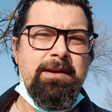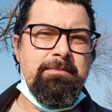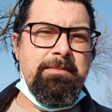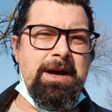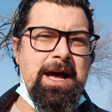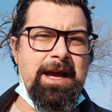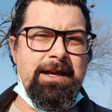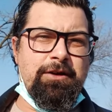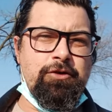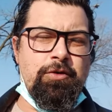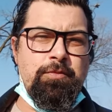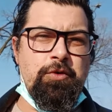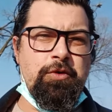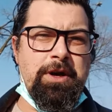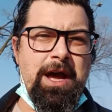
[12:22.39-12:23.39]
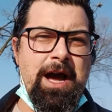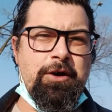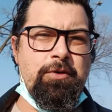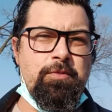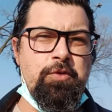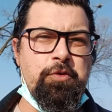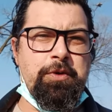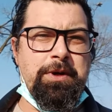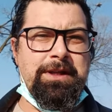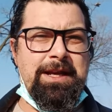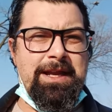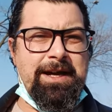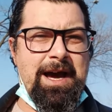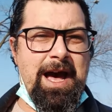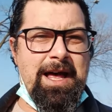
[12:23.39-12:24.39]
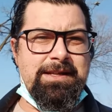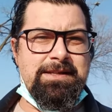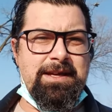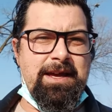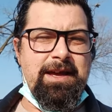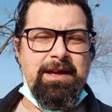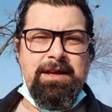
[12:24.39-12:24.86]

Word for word: ma il comune ha comunque delle case